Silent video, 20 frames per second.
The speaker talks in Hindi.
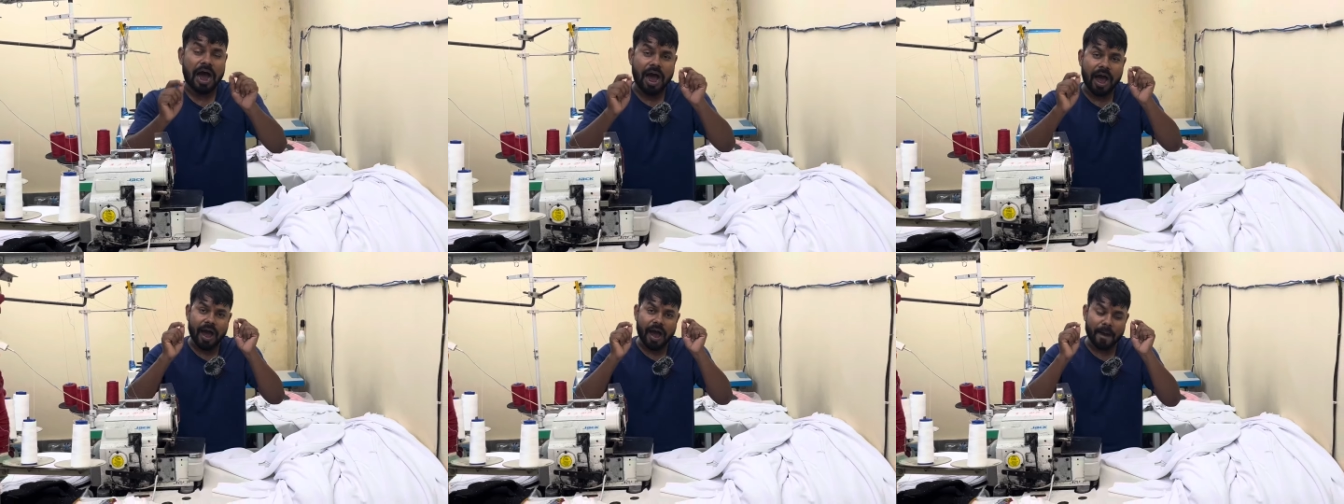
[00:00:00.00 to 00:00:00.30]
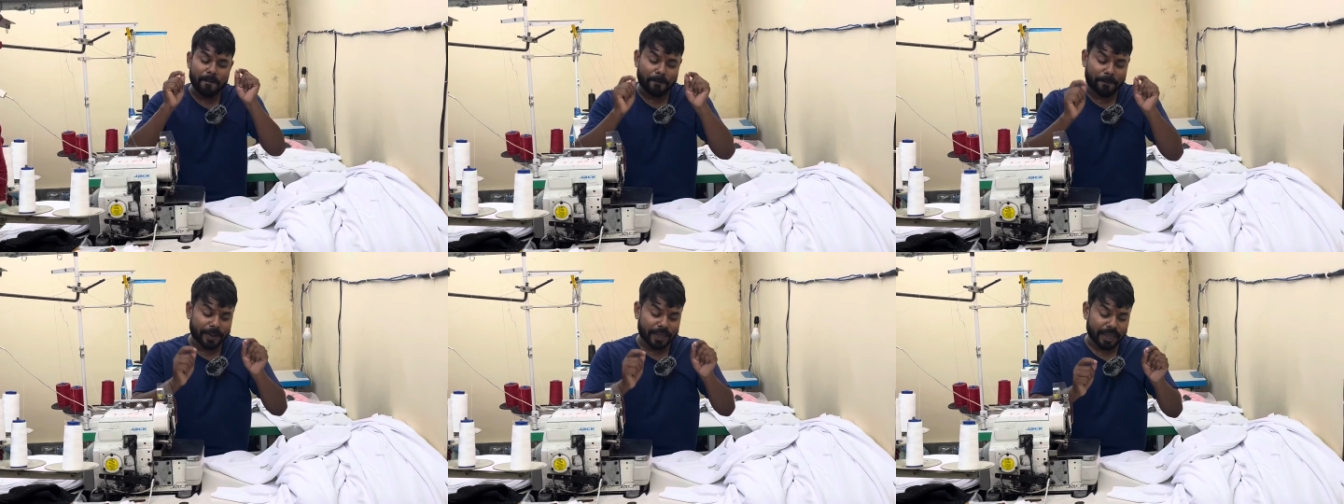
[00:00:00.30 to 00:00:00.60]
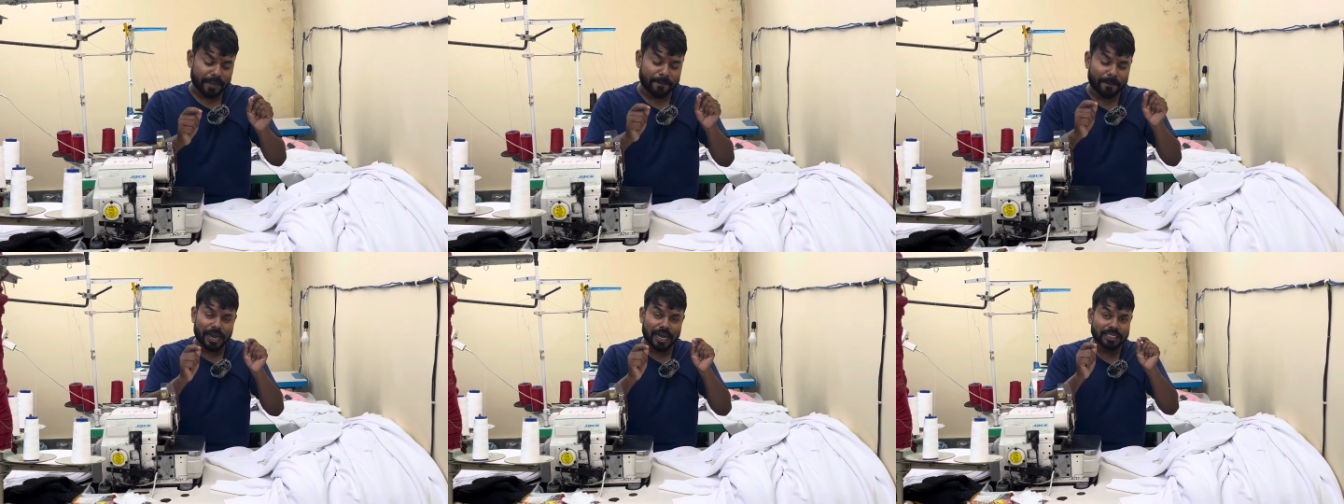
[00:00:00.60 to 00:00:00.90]

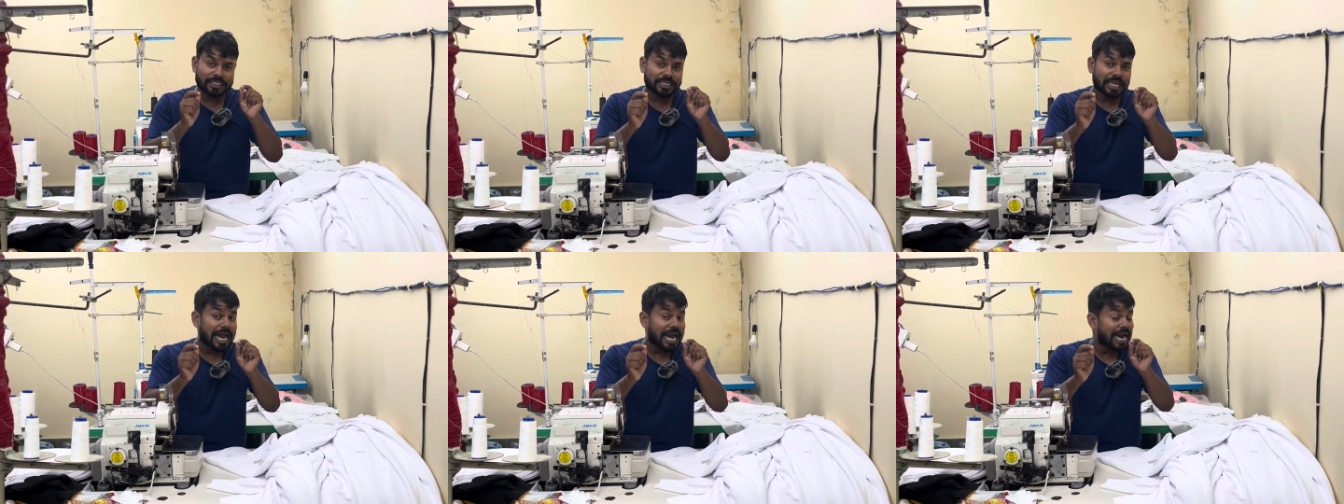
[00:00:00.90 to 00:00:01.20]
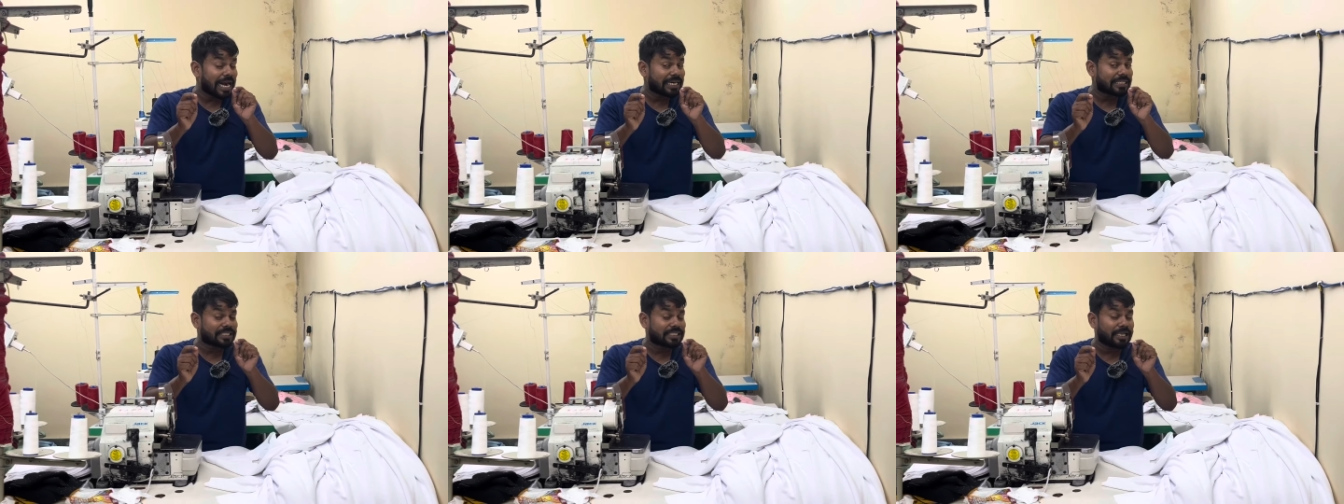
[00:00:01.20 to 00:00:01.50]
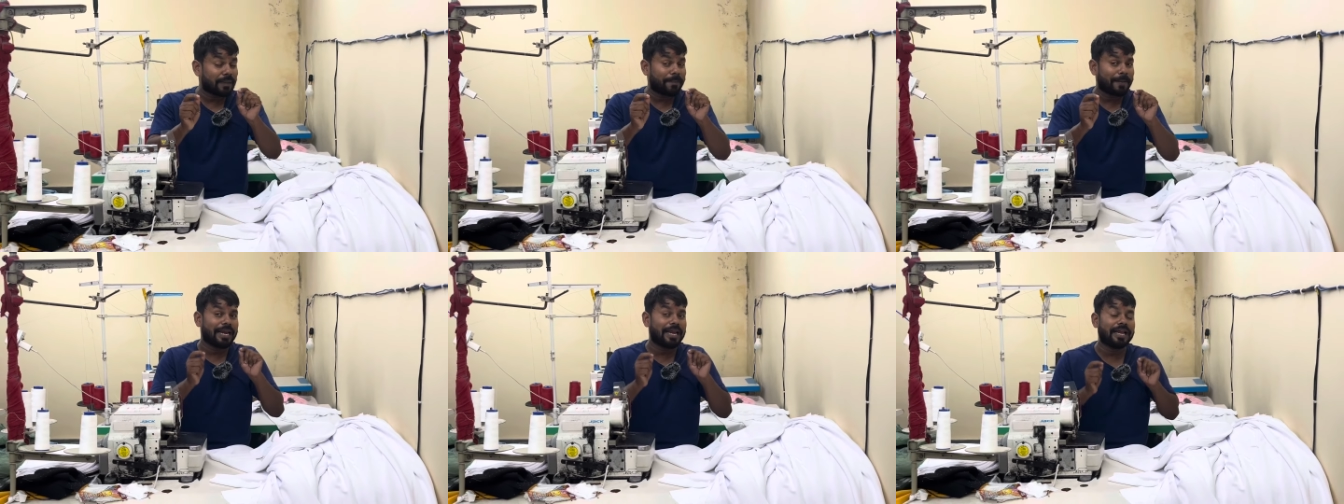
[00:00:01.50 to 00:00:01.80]
आपके पास एड
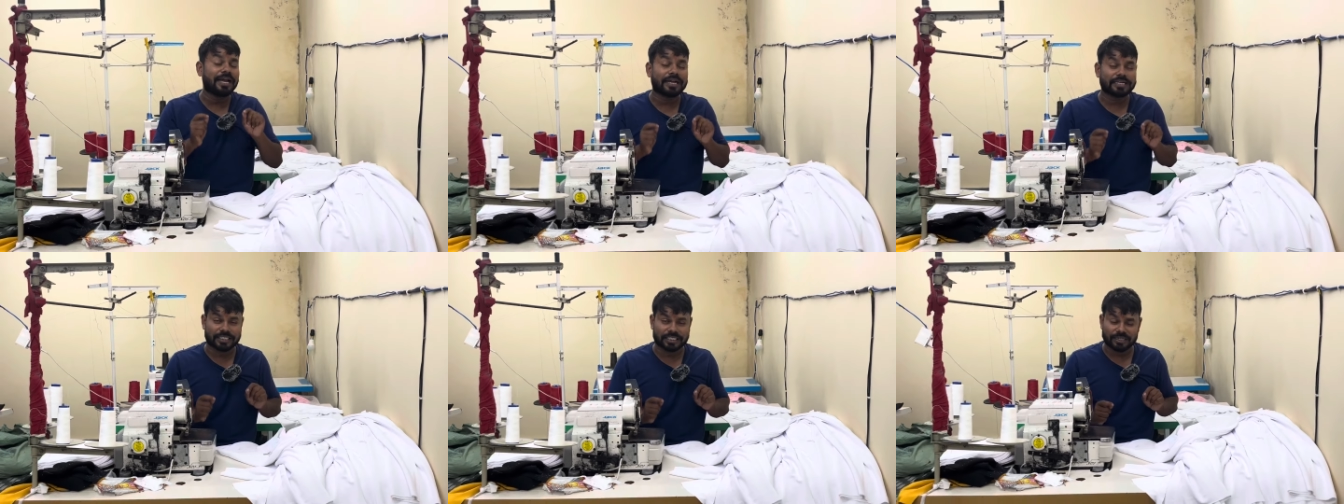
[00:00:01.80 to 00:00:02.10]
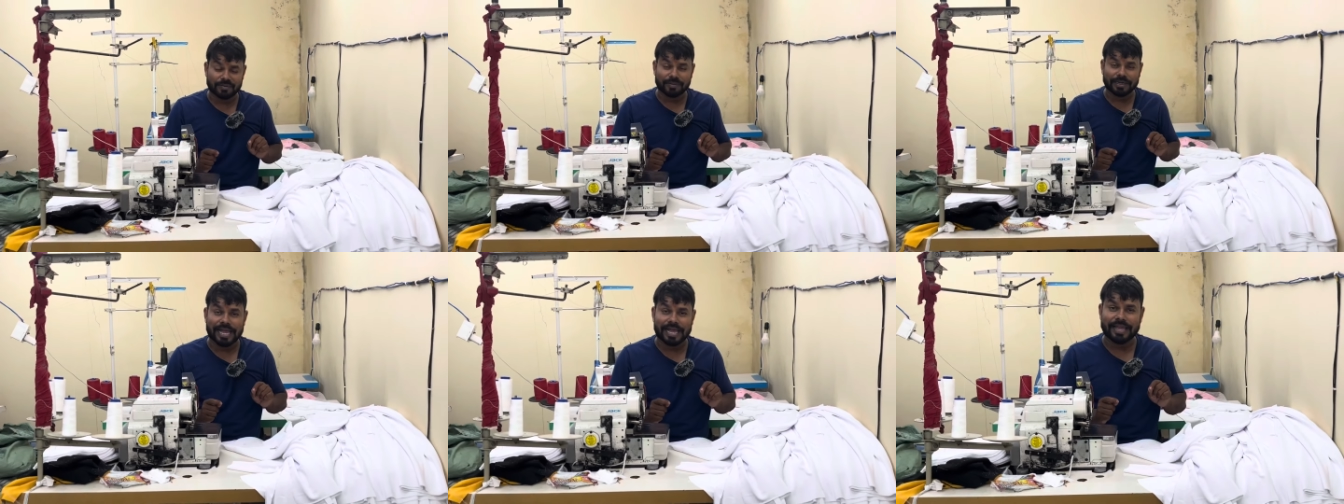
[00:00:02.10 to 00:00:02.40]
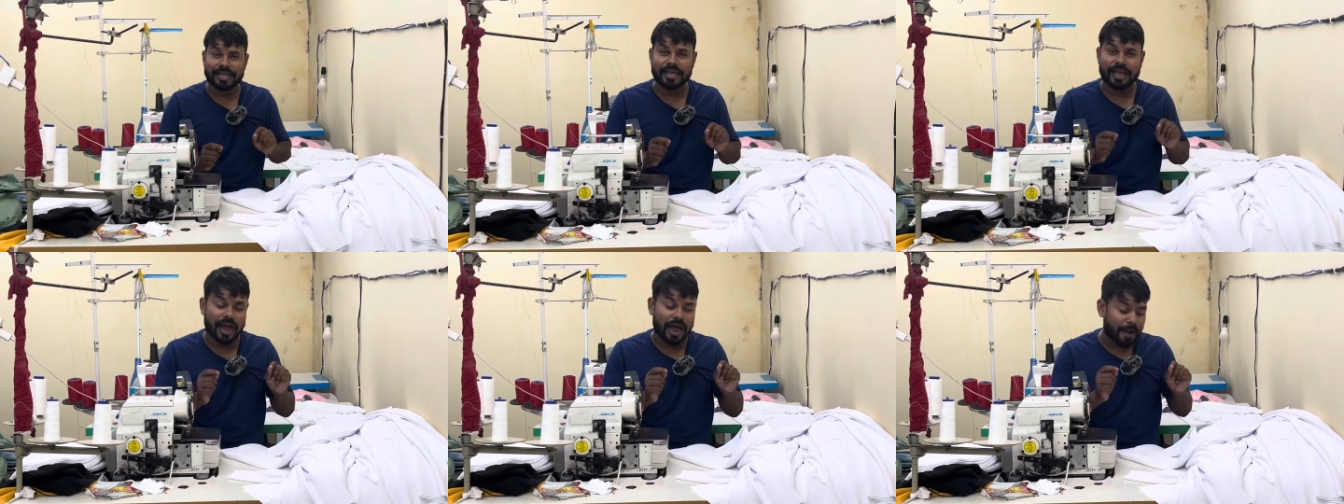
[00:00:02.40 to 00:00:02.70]
से पहले कस्टमर
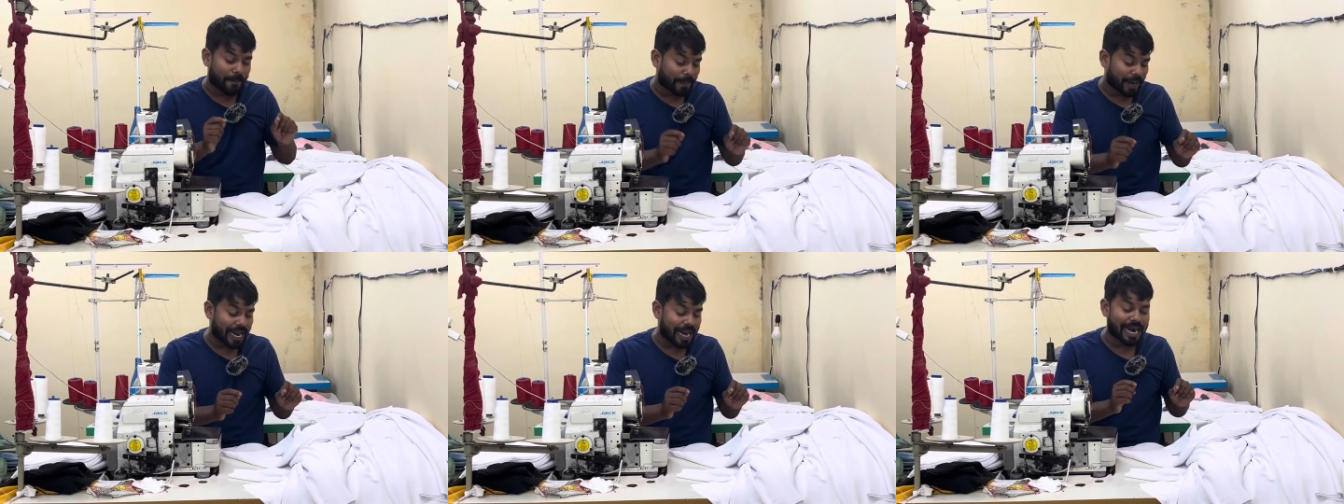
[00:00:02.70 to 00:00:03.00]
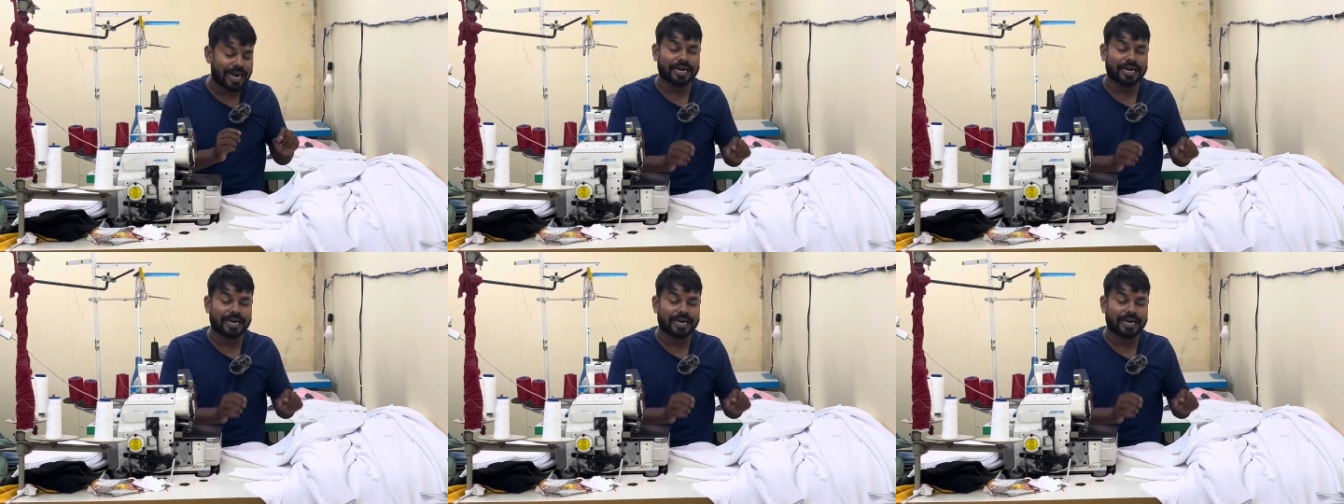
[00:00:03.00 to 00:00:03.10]
आएंगे आपका